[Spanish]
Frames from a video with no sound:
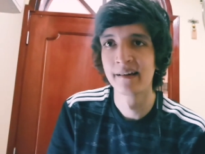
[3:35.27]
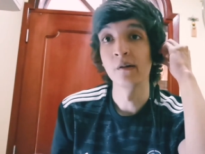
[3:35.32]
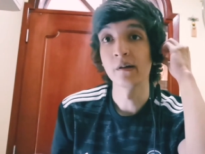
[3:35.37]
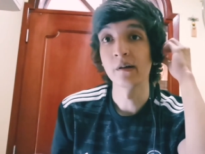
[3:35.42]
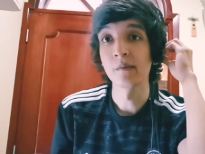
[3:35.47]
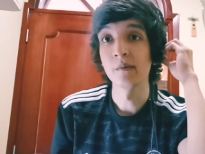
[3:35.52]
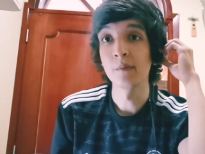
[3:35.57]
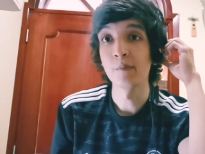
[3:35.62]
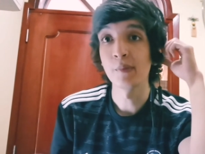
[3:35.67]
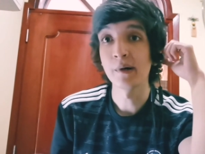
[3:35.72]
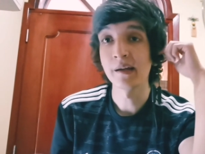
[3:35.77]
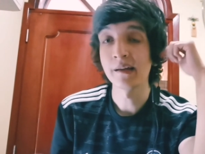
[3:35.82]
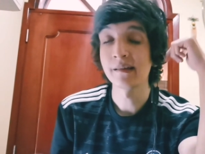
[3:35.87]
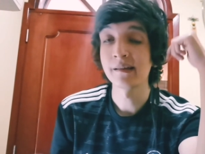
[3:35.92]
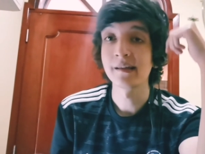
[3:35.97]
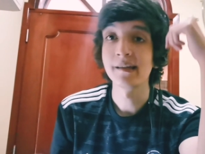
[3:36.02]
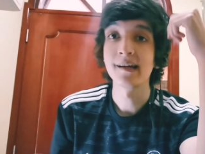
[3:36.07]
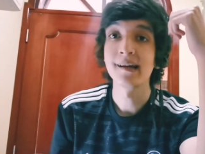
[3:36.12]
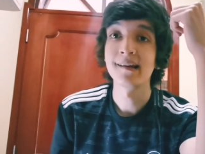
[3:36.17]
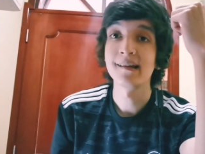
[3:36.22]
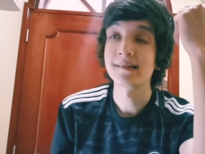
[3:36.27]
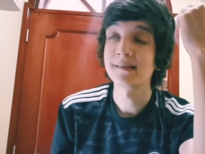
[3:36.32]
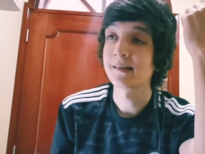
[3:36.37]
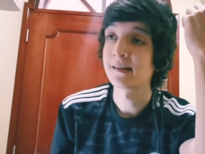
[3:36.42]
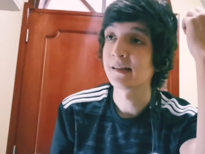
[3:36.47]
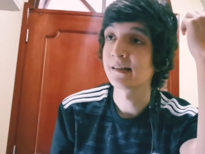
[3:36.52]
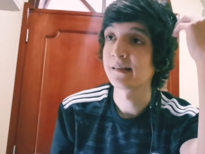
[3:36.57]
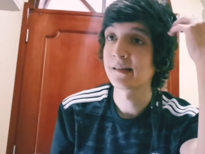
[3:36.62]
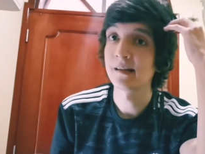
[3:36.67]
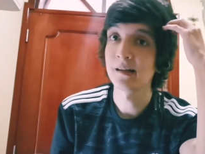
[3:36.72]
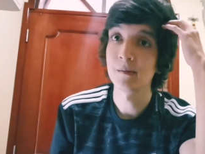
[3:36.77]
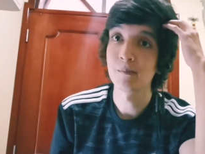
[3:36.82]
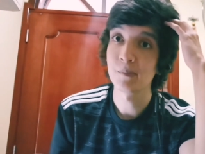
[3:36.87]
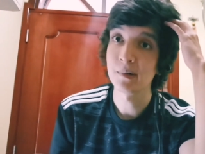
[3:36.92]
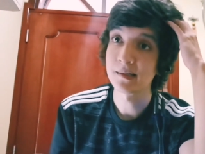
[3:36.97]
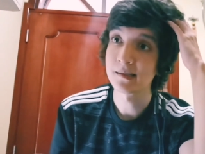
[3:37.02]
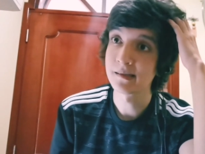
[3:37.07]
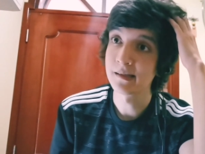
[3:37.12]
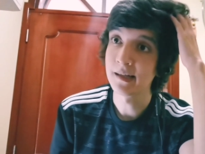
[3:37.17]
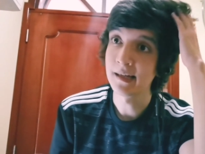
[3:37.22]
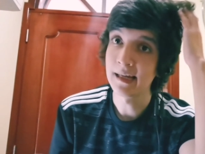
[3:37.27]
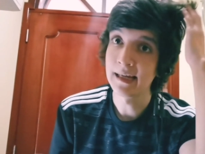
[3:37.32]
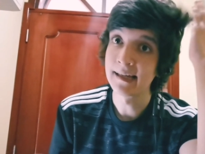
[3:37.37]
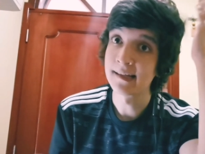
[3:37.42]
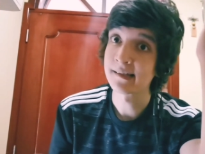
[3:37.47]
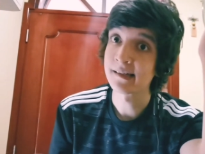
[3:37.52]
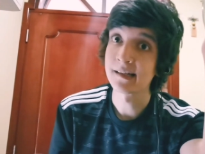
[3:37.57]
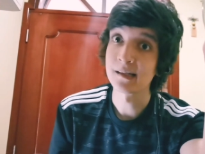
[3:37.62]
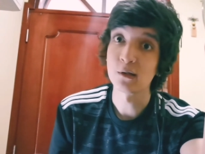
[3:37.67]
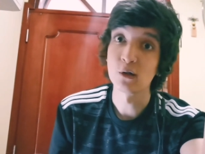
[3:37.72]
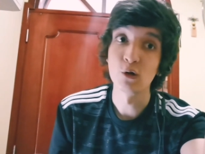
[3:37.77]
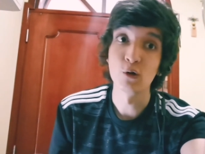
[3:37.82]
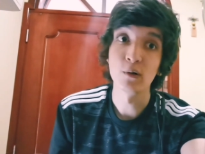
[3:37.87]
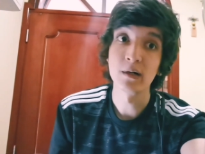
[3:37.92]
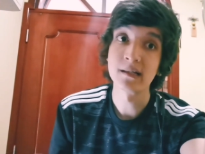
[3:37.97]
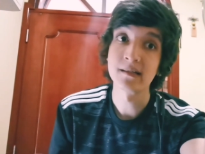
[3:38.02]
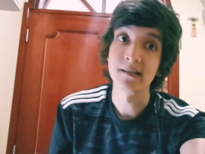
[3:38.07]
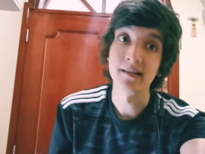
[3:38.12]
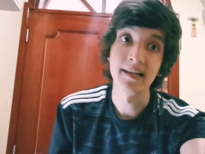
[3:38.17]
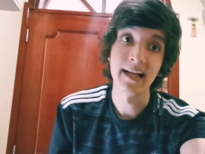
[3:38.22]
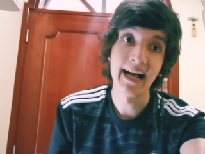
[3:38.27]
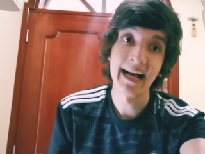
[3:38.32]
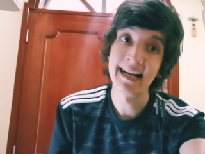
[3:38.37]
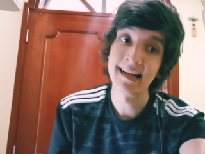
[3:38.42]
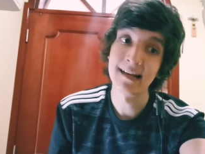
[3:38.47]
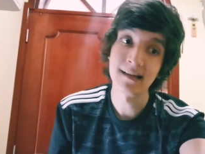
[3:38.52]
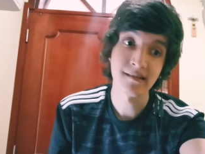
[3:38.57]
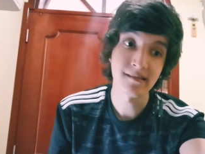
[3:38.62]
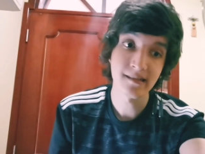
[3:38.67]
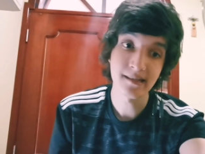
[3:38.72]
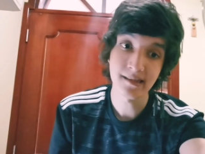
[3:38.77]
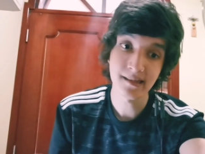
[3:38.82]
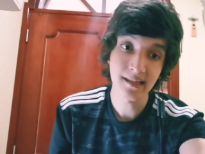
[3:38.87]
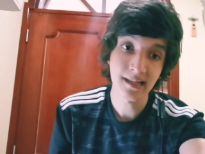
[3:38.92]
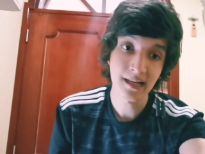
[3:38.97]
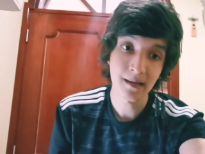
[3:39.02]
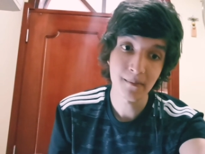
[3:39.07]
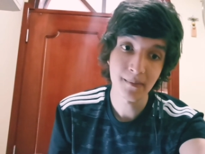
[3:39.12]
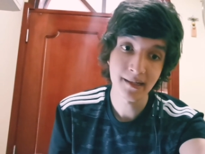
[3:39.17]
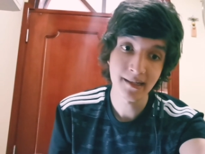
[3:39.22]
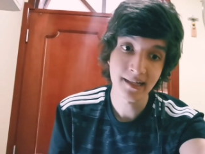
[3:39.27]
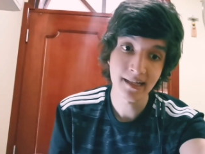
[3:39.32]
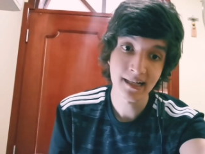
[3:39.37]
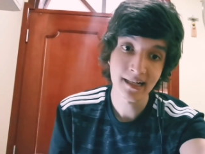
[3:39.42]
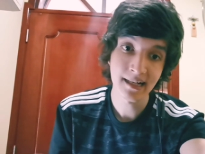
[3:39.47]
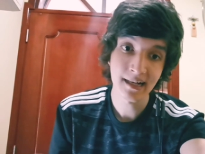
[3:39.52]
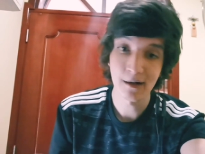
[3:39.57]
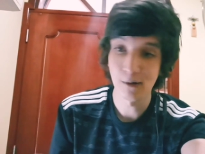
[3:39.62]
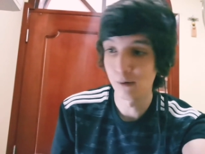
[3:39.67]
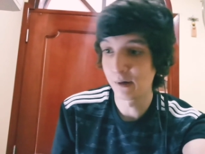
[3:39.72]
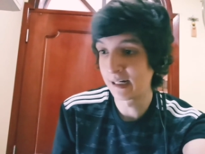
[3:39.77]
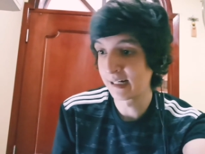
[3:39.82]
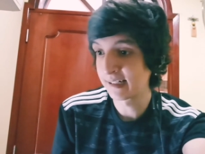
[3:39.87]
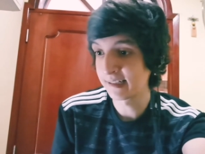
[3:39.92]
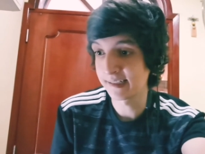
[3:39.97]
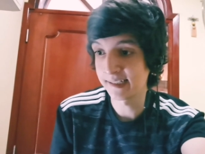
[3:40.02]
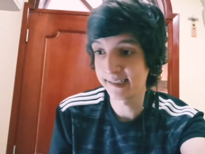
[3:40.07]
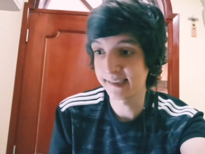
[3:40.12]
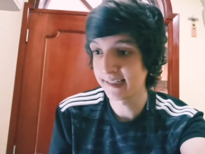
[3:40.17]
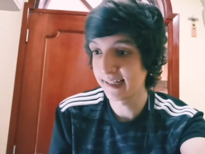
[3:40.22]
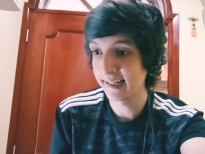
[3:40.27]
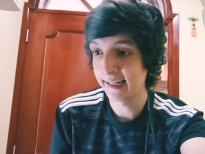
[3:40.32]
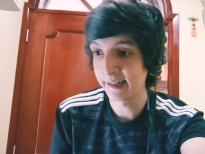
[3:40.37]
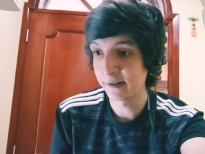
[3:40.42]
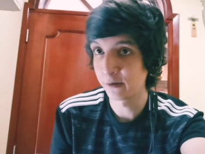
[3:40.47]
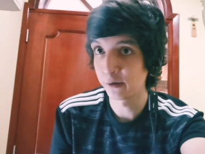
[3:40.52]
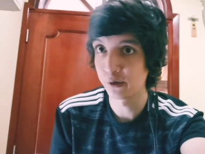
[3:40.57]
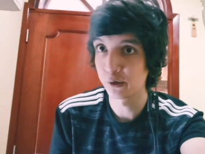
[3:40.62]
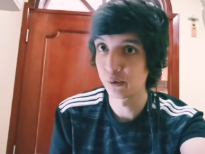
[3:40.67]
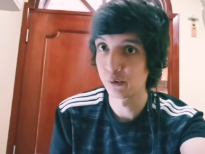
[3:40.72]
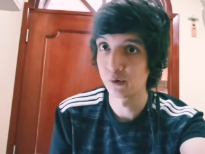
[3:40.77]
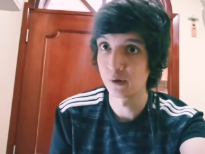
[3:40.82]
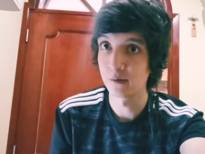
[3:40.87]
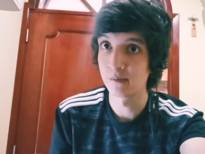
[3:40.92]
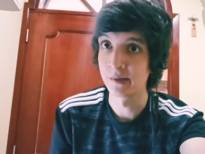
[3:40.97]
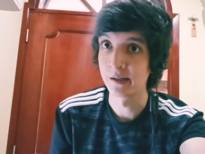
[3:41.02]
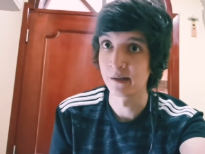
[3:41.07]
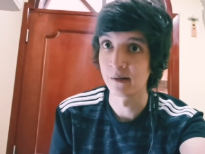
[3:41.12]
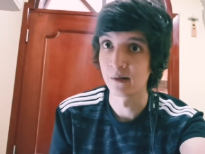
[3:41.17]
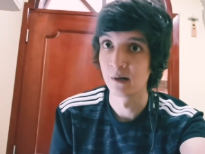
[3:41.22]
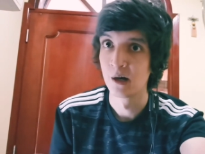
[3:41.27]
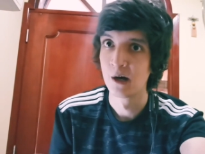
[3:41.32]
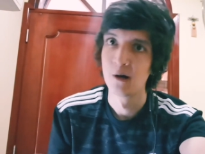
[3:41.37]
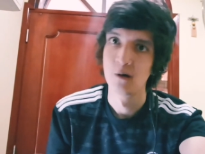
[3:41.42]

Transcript: Y lo que me parece ya la cereza del pastel es que eso lo hacen a las 7 de la mañana o a las 7 de la noche de un domingo.